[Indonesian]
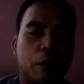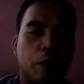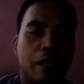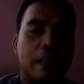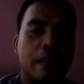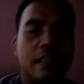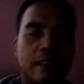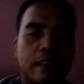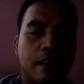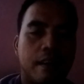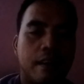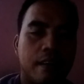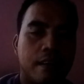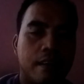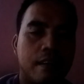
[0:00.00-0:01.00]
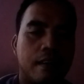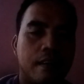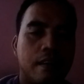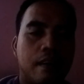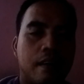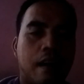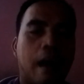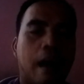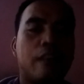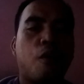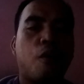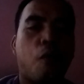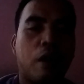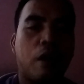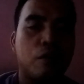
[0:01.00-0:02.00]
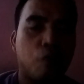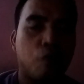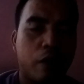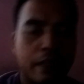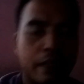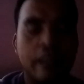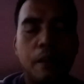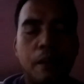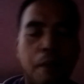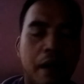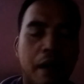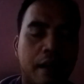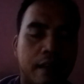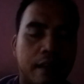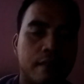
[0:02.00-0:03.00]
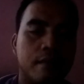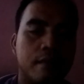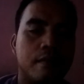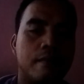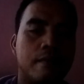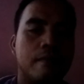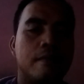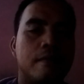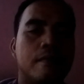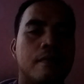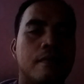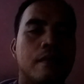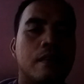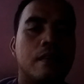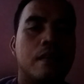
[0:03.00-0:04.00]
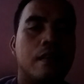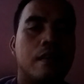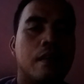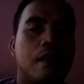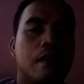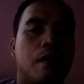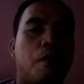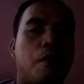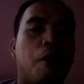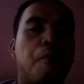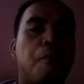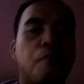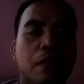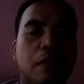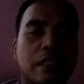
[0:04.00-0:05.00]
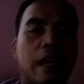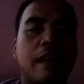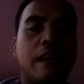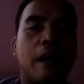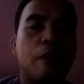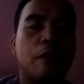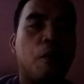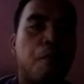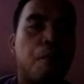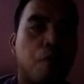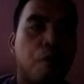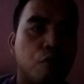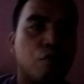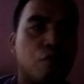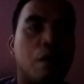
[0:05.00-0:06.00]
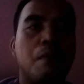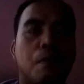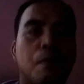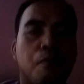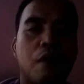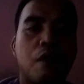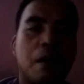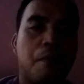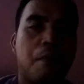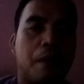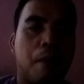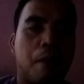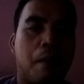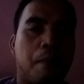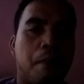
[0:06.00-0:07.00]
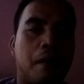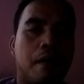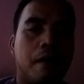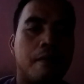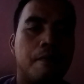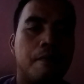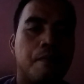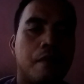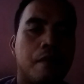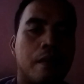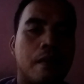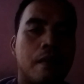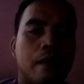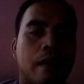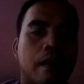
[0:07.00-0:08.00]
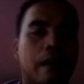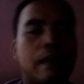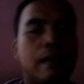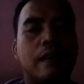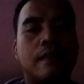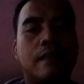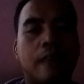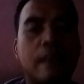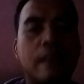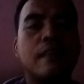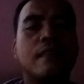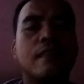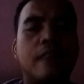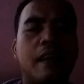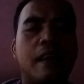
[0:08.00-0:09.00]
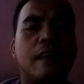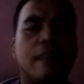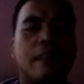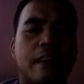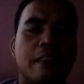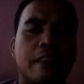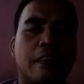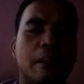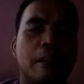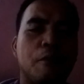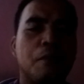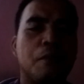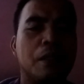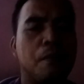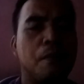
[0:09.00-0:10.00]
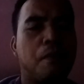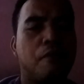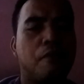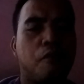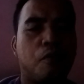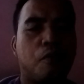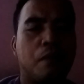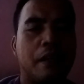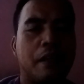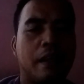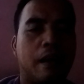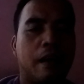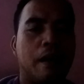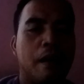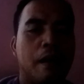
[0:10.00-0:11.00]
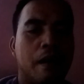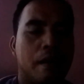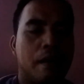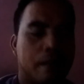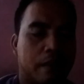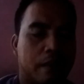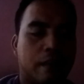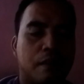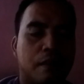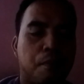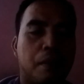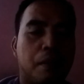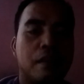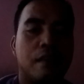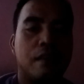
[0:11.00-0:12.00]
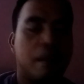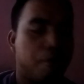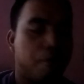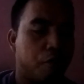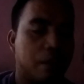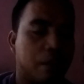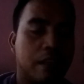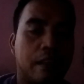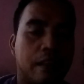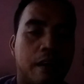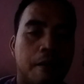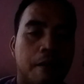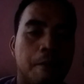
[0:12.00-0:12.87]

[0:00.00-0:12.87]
nenek kita atau orang tua kita bahkan walaupun masih ada ataupun sudah berpulang kepada Bapak Karena saking sayangnya kita itu menyimpan foto mereka. Kita simpan di handphone kita